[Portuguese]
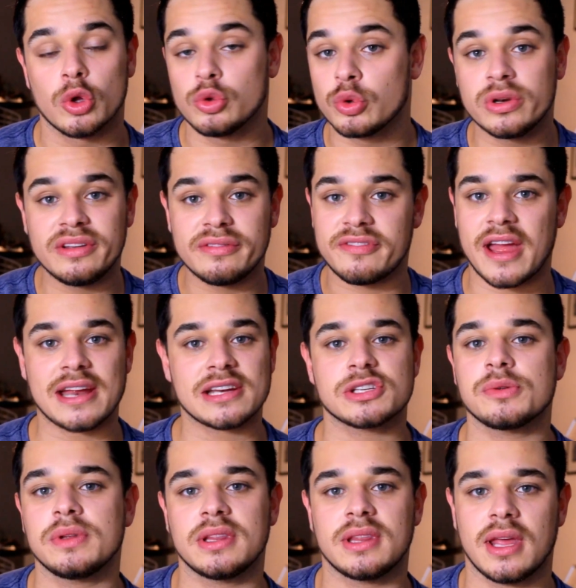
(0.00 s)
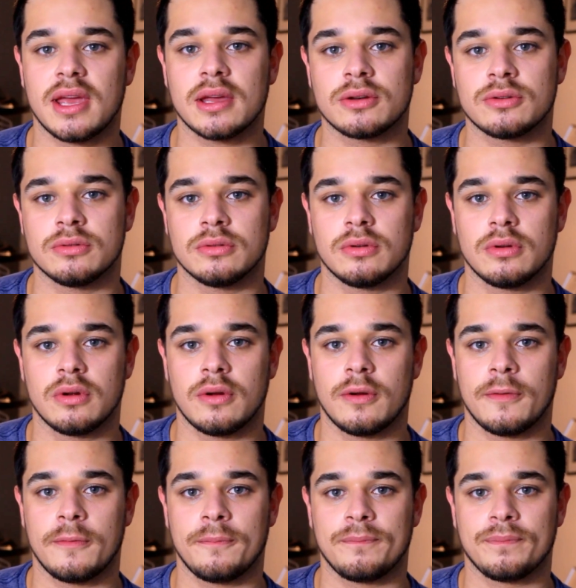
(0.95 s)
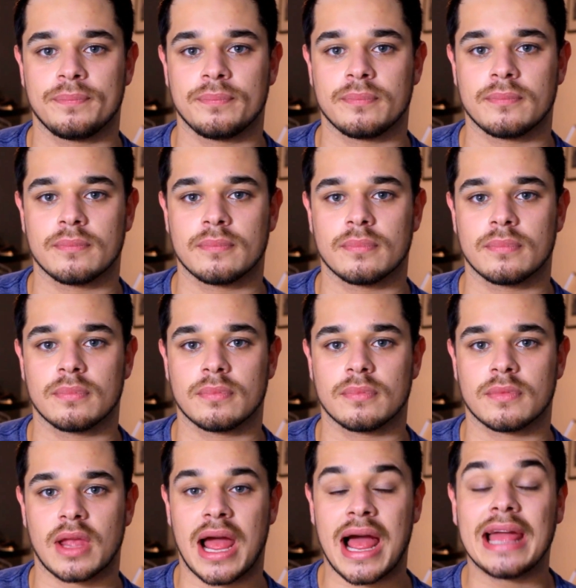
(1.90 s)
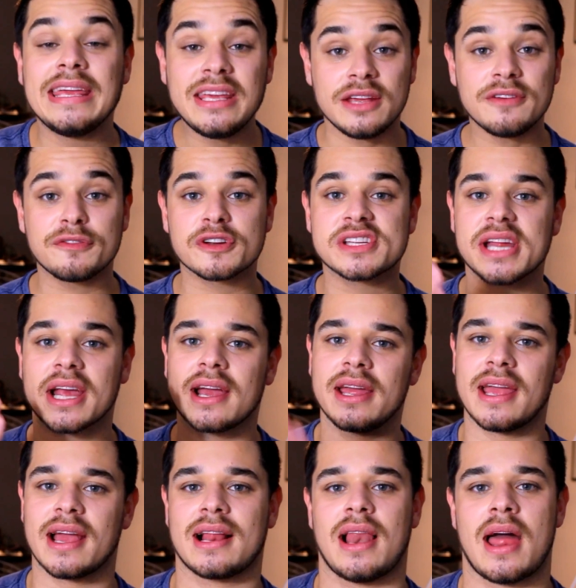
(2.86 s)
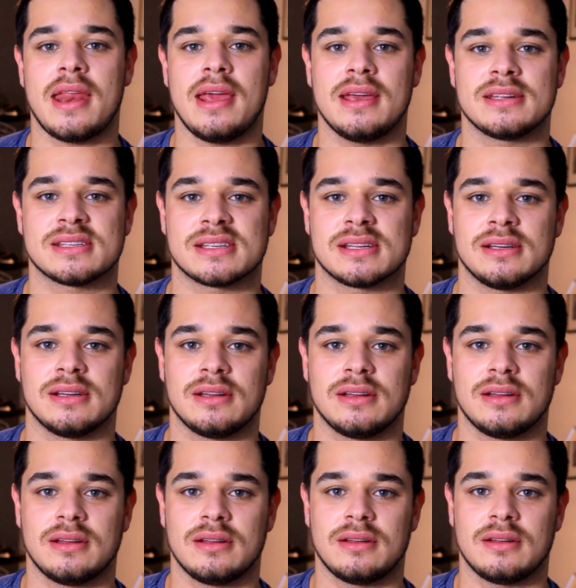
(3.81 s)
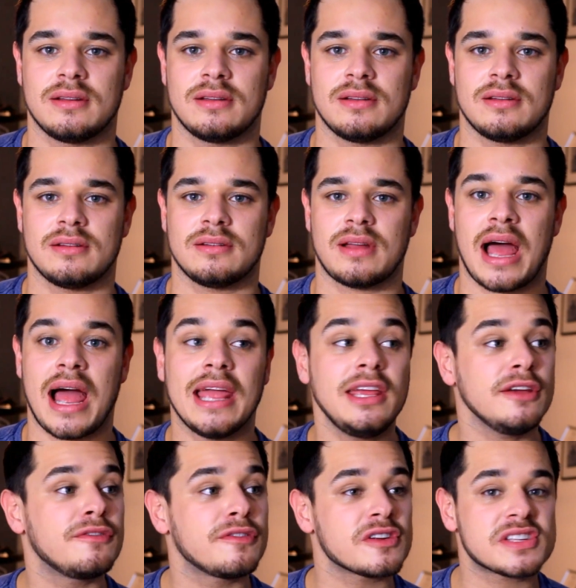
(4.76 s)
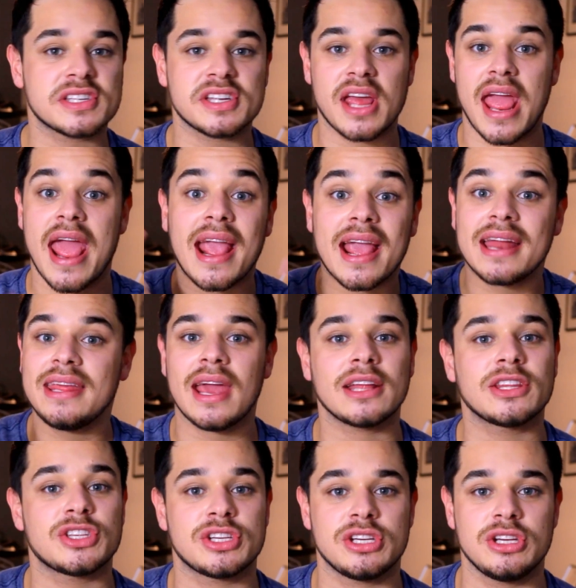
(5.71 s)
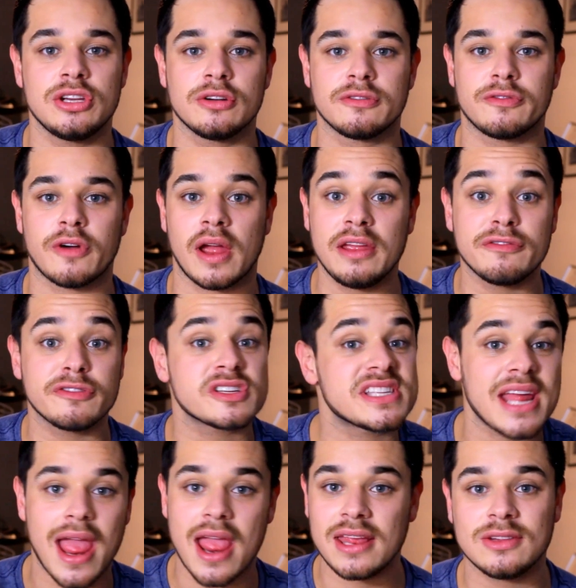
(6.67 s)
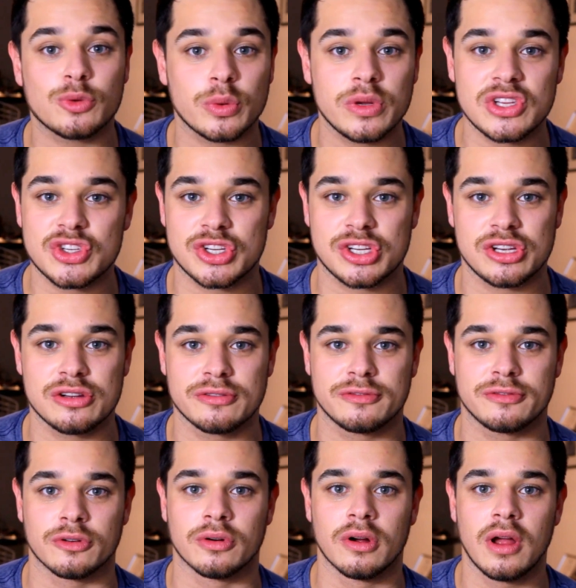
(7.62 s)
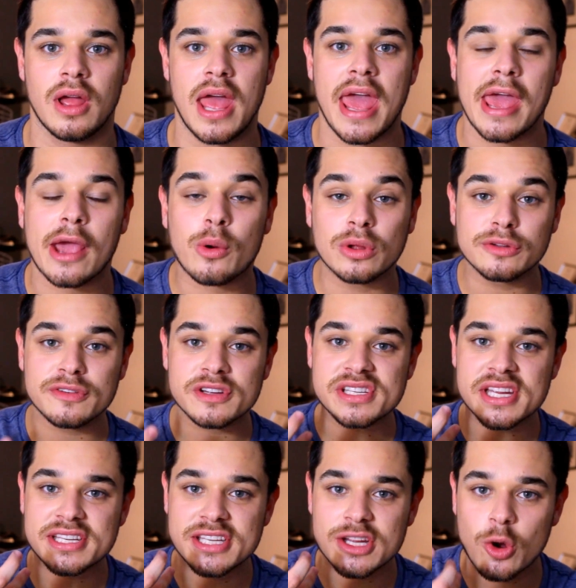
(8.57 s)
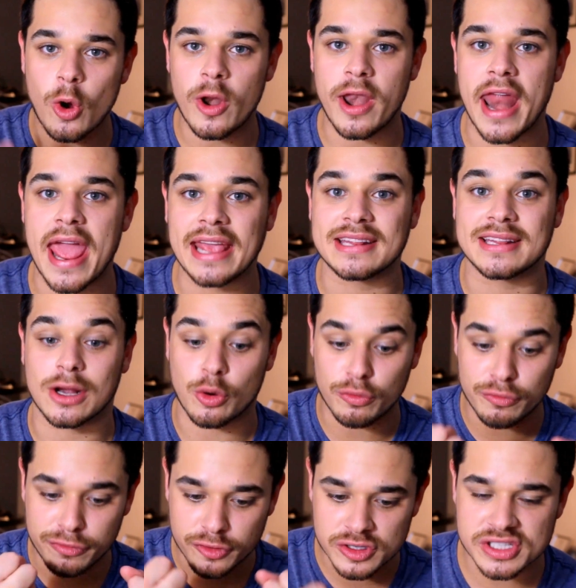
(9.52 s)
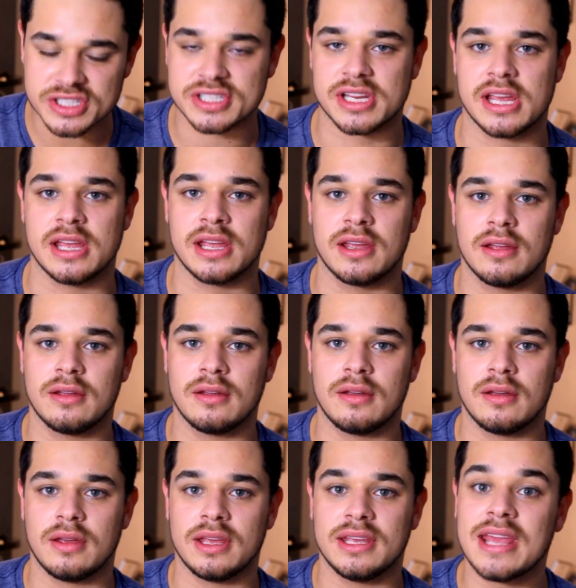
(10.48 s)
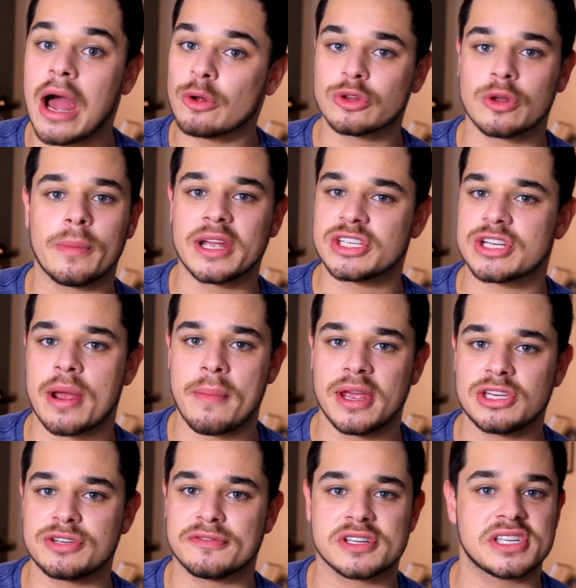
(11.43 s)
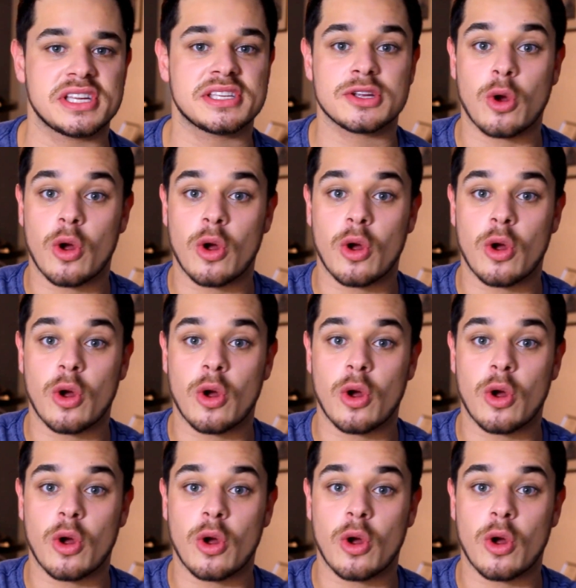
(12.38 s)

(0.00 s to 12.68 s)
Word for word: do universo inteiro. Aí você ganha clareza. Aí você é criativo, aí você é intuitivo. É quando você se conecta com você e automaticamente você se